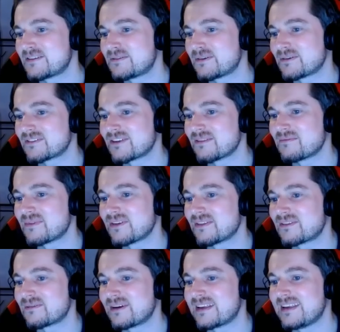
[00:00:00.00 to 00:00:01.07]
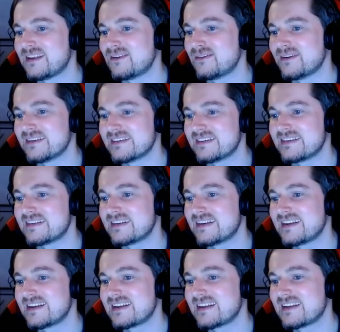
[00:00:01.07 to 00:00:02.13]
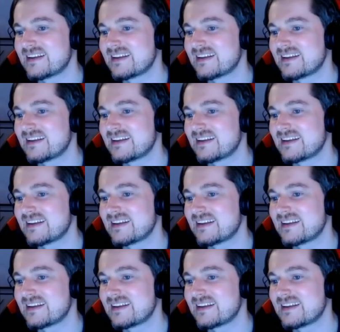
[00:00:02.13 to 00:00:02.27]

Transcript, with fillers: Je suis content de prendre 3 kilos. GG.